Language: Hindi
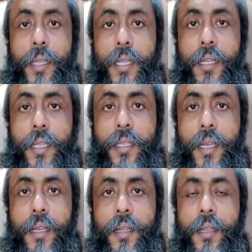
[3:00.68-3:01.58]
बंद कर देता
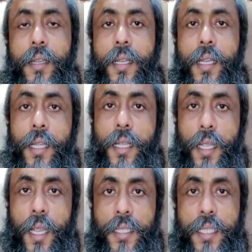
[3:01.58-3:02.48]
है
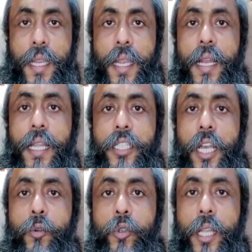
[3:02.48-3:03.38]
ऐसे ही हीलिंग
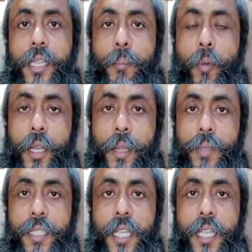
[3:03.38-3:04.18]
चालू हो जाती है बॉडी अपनी